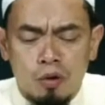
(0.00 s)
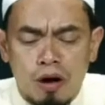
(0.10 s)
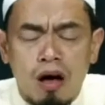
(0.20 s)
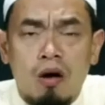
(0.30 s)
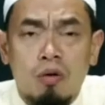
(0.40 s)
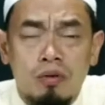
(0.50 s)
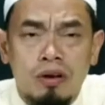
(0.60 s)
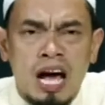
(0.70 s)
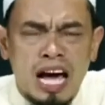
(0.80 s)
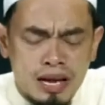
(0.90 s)
รออูน
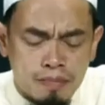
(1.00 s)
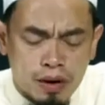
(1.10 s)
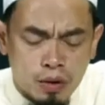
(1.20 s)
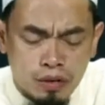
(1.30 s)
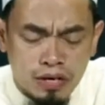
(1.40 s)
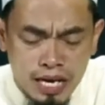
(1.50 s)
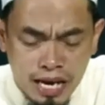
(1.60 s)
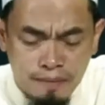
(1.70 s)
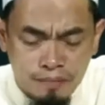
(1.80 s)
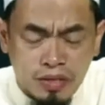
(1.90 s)
ให้มนุษย์ได้เห็น
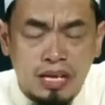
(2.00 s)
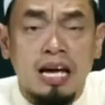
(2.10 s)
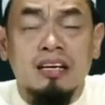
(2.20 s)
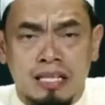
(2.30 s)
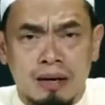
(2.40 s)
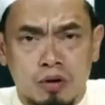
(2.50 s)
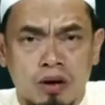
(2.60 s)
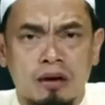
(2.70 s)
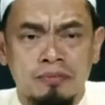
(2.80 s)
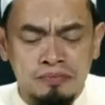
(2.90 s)
การกระทำของเขา